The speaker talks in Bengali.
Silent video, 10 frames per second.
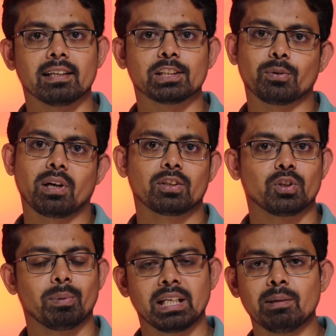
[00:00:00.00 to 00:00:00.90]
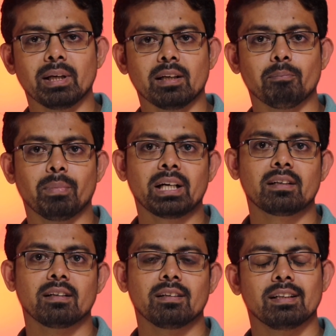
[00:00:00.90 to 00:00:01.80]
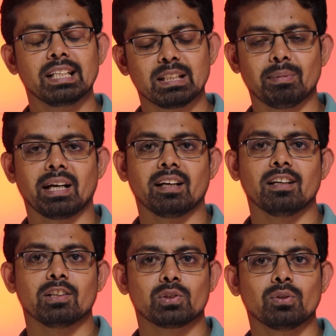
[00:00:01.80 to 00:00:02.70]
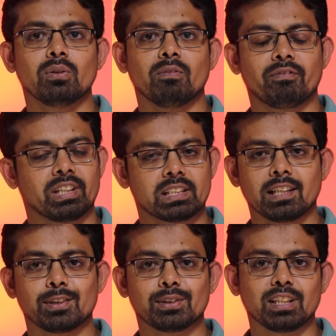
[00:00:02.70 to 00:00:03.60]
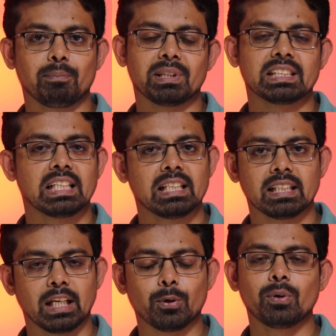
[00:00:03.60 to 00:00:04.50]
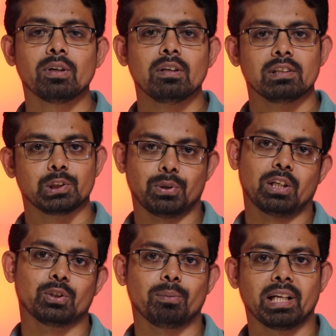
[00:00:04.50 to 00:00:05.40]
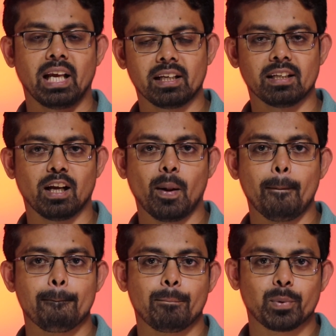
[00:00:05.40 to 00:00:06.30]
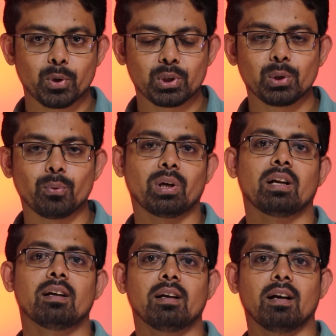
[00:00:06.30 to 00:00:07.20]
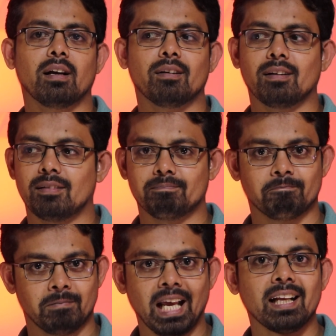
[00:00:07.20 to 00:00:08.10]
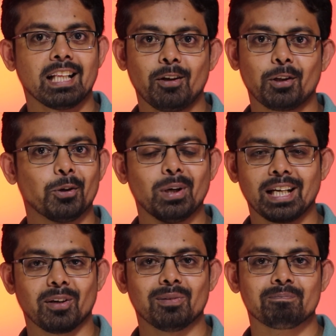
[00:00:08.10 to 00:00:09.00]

না যে ওনারা জমা নিবেই বাট নিতে পারে সো ফার্স্ট কাজ হচ্ছে আপনি চেয়ে দেখুন যে ওনারা জমা নেয় কি না যদি ওনারা নেয় তাহলে তো হয়ে গেল